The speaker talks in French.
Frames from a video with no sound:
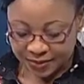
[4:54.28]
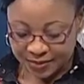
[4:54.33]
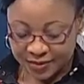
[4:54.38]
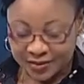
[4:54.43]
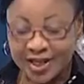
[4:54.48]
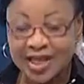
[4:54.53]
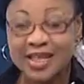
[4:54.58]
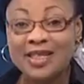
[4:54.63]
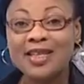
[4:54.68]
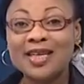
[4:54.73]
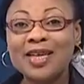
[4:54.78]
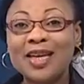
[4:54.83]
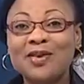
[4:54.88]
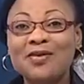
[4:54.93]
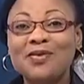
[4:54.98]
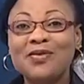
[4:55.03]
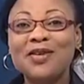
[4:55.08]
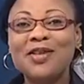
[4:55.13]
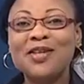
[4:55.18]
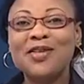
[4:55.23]
Et c'est la
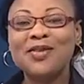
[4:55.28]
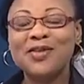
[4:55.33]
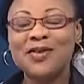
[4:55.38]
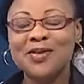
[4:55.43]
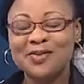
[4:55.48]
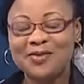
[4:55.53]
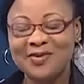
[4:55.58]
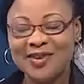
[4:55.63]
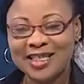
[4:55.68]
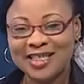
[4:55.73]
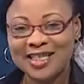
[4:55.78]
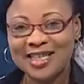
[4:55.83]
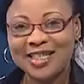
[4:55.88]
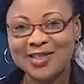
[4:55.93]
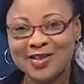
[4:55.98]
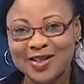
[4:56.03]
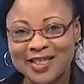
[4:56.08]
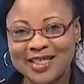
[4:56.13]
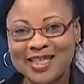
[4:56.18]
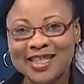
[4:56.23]
fin de ce flash.
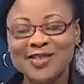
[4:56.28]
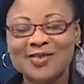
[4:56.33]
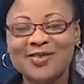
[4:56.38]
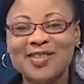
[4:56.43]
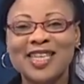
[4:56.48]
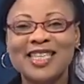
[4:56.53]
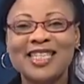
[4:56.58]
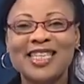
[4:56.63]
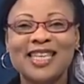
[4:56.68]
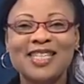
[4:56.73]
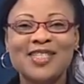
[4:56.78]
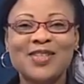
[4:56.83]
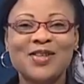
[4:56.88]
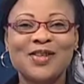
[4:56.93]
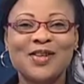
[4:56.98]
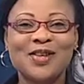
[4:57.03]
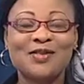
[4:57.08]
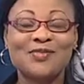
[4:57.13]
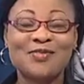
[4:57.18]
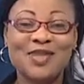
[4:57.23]
L'actualité revient à
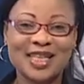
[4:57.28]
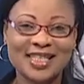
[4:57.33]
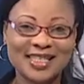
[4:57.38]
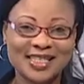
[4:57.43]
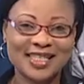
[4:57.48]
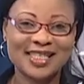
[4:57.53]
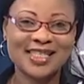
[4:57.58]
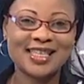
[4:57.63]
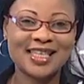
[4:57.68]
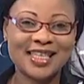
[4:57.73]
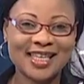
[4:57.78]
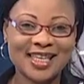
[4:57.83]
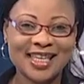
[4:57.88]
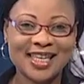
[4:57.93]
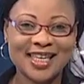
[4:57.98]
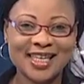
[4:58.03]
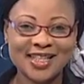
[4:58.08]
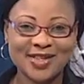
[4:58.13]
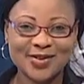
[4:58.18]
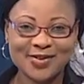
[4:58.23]
13h. Merci
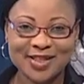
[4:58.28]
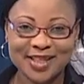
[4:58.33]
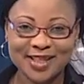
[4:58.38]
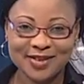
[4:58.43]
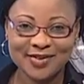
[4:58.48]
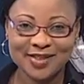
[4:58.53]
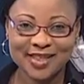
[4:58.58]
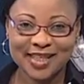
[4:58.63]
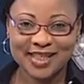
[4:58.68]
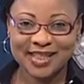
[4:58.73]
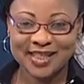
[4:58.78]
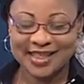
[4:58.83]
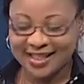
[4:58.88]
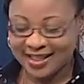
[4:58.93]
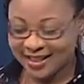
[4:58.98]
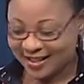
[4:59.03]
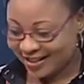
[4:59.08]
de votre fidélité.